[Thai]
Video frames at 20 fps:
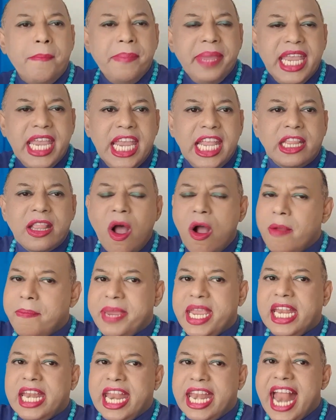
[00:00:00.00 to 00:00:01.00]
มีต้อง
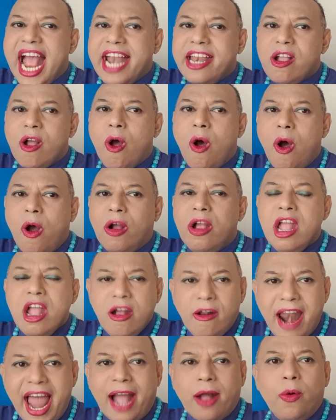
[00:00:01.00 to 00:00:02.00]
มีในด้านของ
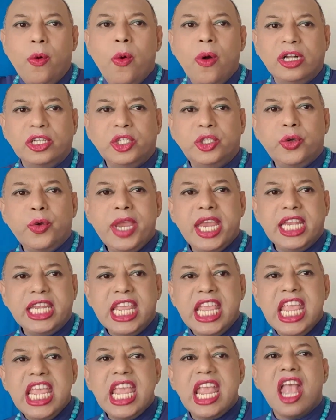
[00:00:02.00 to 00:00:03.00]
หลักห่วงจุ้ย
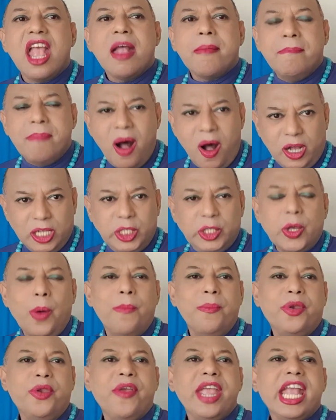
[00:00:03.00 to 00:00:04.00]
ที่เหมาะสม
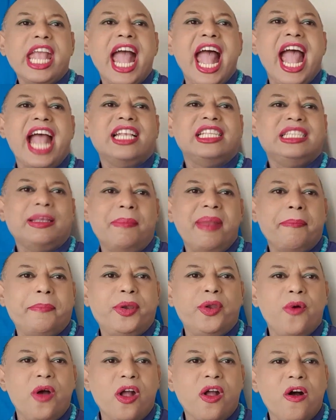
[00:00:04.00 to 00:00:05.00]
ด้วยค่ะสำหรับ
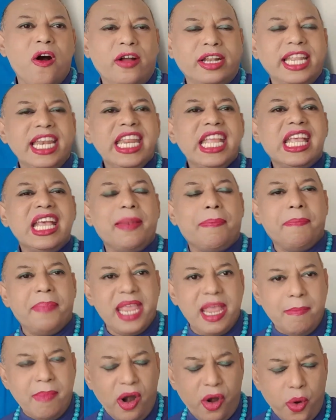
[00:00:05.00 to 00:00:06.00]
ดวงของท่านที่เกิด
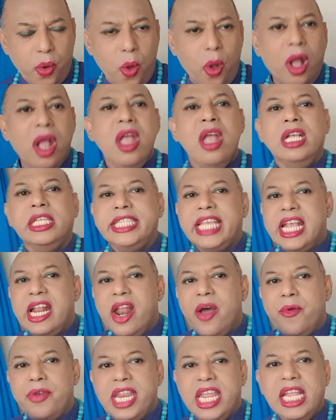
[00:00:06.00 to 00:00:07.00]
ปีมะโรงสิ่ง
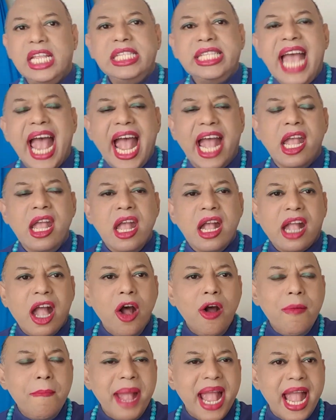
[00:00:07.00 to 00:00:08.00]
เหล่านี้จะ
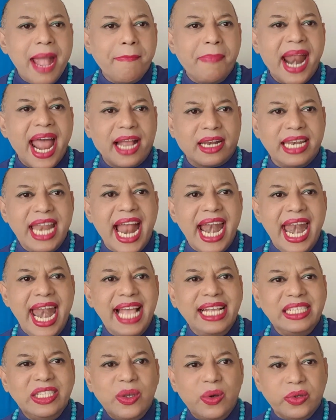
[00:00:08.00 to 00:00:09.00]
เข้ามาผลักดัน
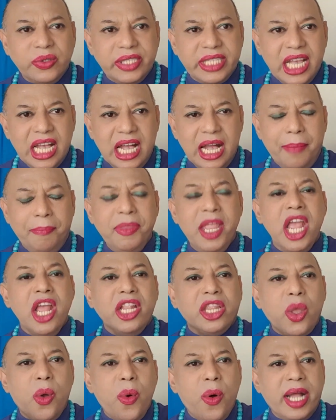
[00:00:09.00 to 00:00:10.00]
และส่งเสริม
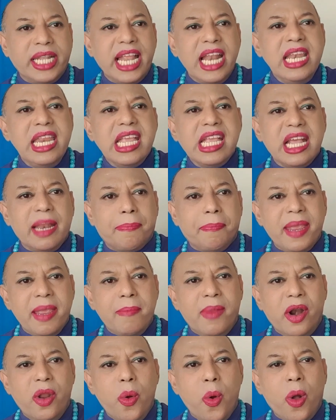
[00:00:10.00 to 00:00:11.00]
ตัวท่านที่เกิดปี
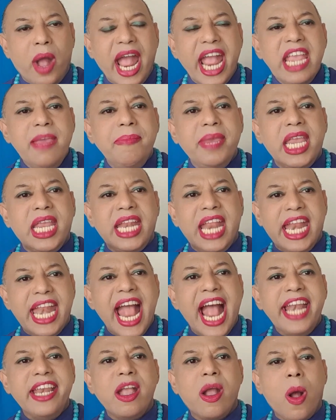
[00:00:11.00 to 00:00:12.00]
มะโรงให้มีใน
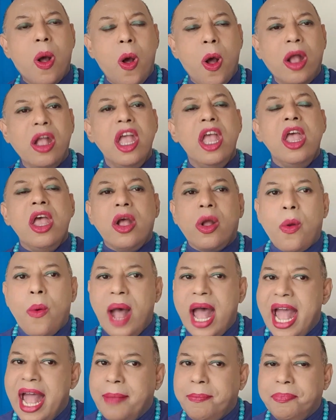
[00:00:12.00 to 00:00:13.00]
ด้านของค
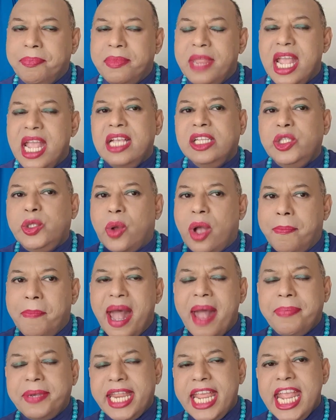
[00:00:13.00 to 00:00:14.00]
วามสุข
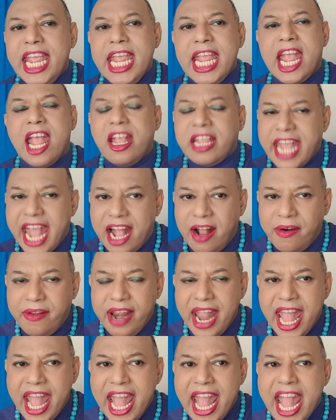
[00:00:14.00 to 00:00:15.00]
ภาพที่แข็ง
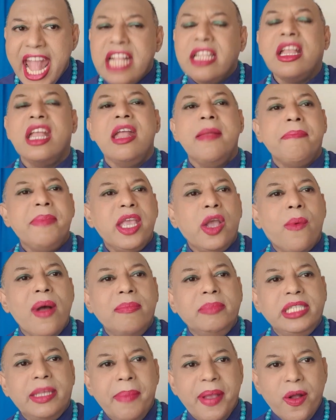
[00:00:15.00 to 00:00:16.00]
แรงมีควา
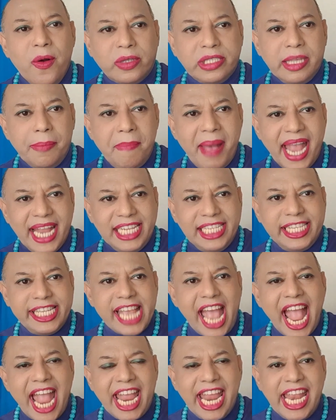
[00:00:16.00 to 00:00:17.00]
มสบายอกสบาย
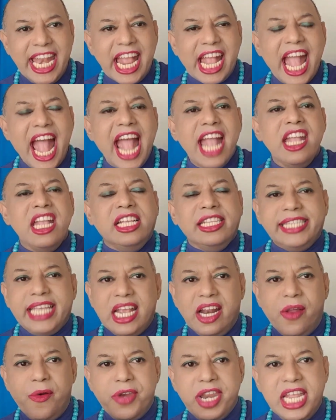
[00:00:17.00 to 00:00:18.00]
ใจนะคะสิ่
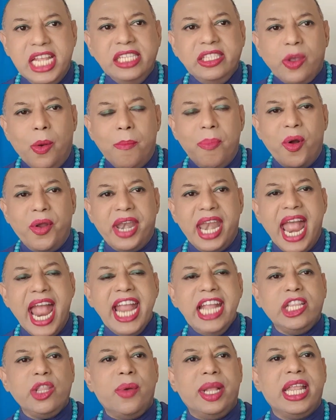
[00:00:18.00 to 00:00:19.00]
งเหล่านี้ส่งผลให้
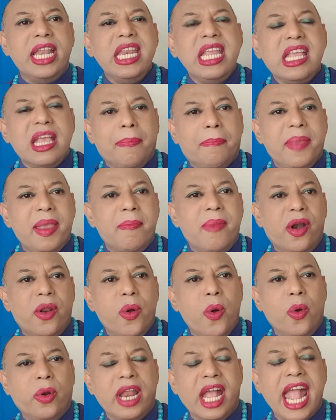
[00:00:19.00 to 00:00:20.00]
ตัวท่านที่เกิดปีมะโร
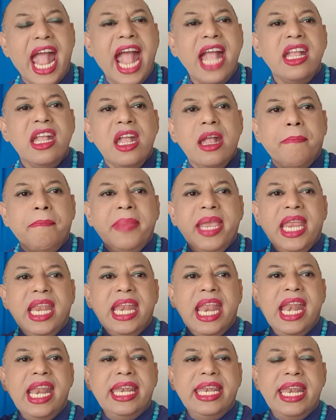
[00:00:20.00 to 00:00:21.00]
งนะคะมี
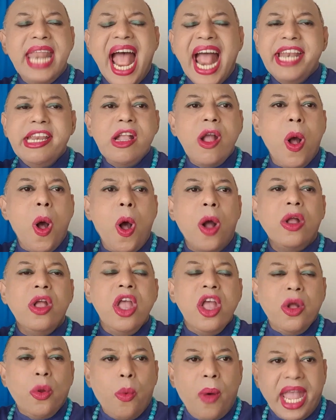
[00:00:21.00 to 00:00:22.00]
ในด้านของ
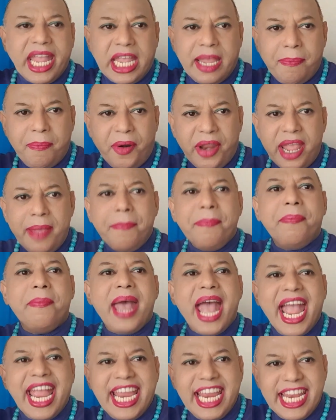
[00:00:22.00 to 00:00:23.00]
ไหวพริบ
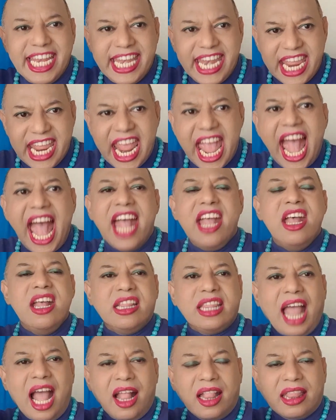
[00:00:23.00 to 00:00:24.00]
ไอเดีย
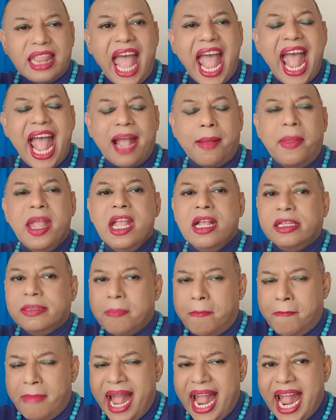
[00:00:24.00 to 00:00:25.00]
ต่า
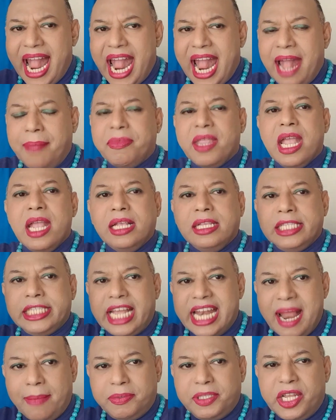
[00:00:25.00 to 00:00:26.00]
งๆมาส
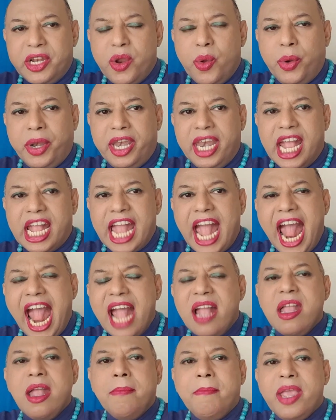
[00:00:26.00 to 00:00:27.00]
นับสนุนนะคะ
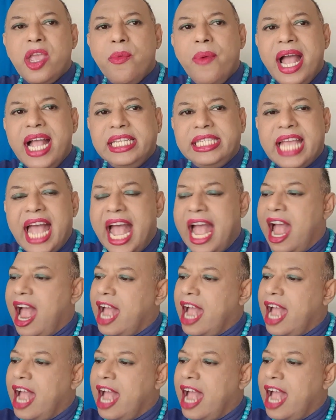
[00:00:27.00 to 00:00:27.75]
ไม่ว่าจะ